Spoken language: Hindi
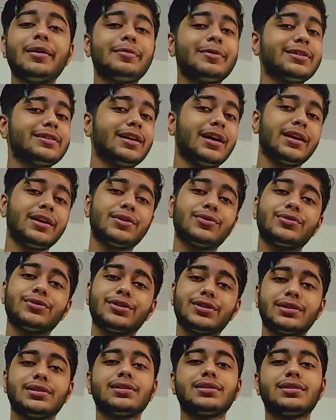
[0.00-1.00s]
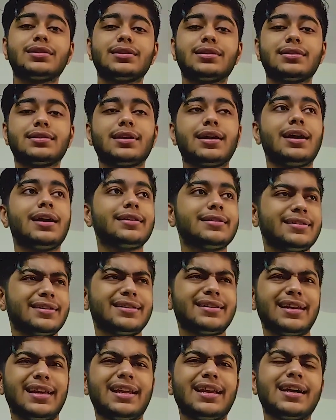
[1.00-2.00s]
मैं आपके सारे क्वेश्चंस का आंसर
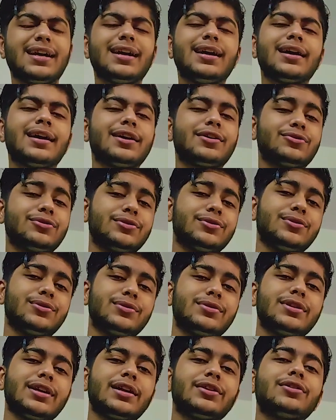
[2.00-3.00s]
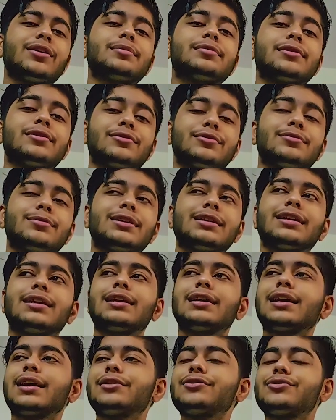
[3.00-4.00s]
देने का अगर कुछ छूट जाए तो आप ज़रूर
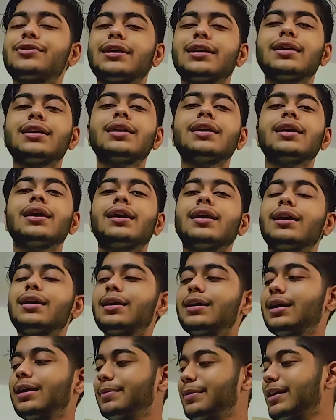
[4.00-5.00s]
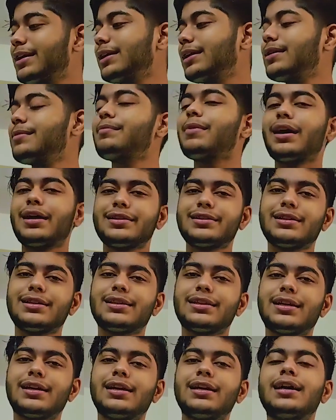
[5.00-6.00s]
बताना क्या छूटे अभी के लिए बाहर
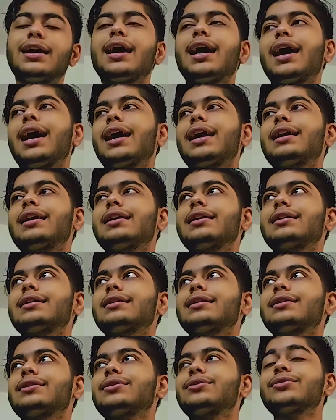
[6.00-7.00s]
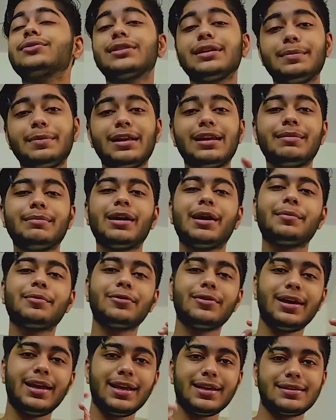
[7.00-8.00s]
चलते हैं एंड उससे पहले मैं
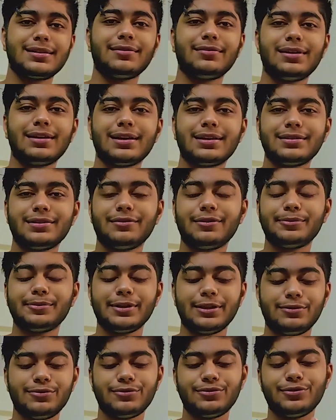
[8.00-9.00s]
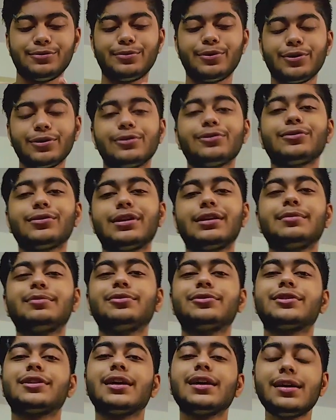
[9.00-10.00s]
आपको एक सवाल का जवाब दे दूँ जो बहुत लोगों ने
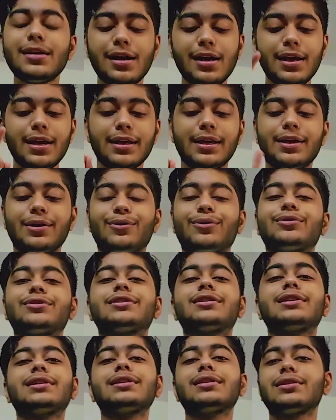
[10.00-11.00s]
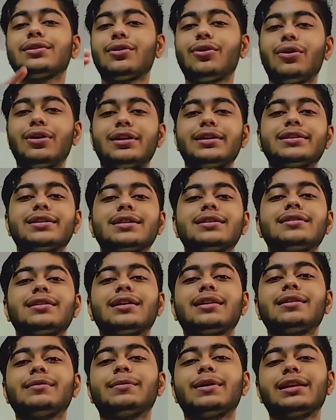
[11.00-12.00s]
पूछा कि हॉस्टल कॉलेज के
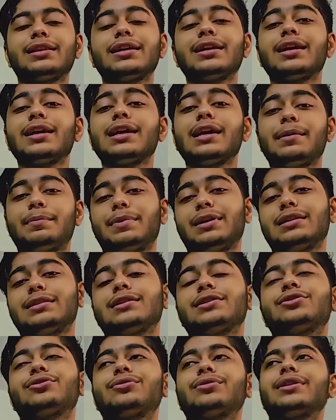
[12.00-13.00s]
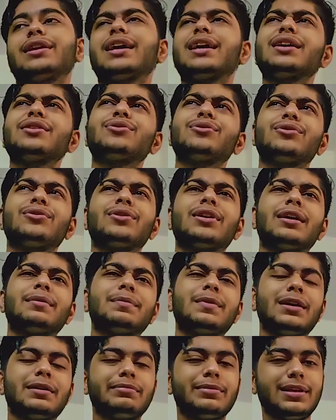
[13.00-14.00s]
ज़्यादा बेहतर है या पी तो देखिए दोनों के
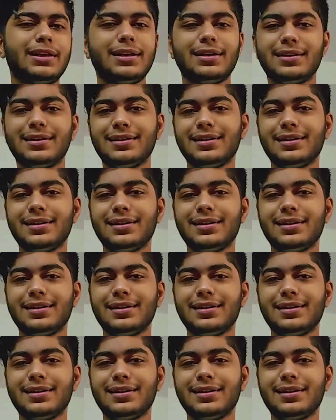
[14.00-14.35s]
अपने अपने